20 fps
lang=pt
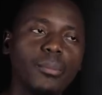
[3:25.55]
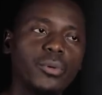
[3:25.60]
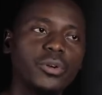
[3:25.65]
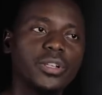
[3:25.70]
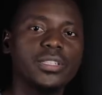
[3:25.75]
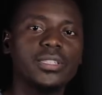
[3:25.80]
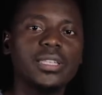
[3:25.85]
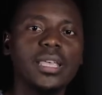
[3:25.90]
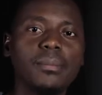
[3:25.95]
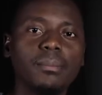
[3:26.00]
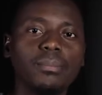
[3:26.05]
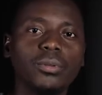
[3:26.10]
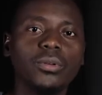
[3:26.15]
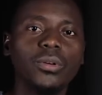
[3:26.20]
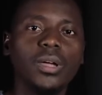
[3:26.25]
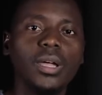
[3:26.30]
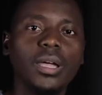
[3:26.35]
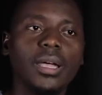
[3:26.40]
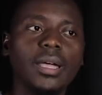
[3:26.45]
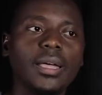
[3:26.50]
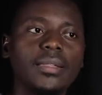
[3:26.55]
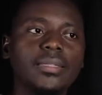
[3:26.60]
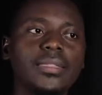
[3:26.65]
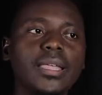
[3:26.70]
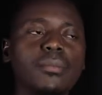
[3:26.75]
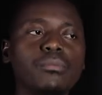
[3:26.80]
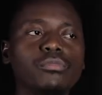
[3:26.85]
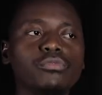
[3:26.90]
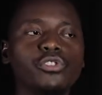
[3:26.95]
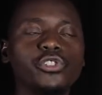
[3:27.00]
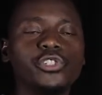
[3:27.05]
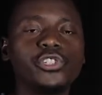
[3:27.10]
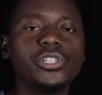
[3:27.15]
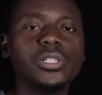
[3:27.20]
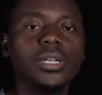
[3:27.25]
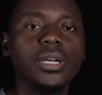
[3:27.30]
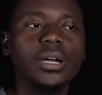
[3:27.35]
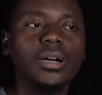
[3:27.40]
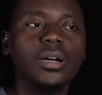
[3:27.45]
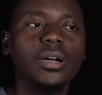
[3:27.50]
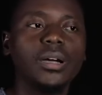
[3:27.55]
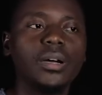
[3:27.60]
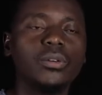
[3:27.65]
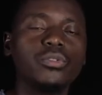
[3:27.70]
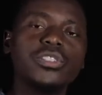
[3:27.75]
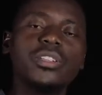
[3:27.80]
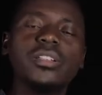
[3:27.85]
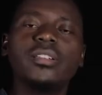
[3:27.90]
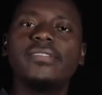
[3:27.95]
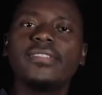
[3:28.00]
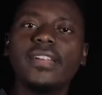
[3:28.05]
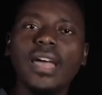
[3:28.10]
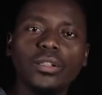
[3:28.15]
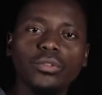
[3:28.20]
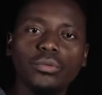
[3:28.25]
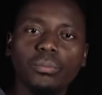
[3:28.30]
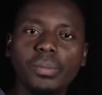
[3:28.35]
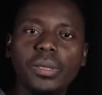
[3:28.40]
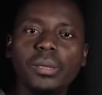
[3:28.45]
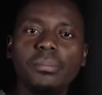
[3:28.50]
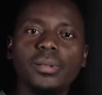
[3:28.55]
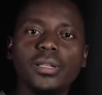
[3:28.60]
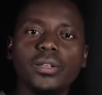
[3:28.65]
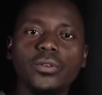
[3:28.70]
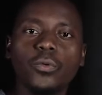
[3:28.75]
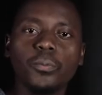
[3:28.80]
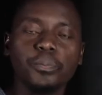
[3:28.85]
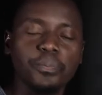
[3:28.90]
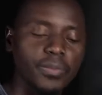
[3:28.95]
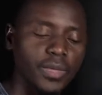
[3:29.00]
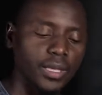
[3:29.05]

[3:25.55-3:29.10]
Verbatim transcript: Por exemplo, eh, temos o significado bíblico,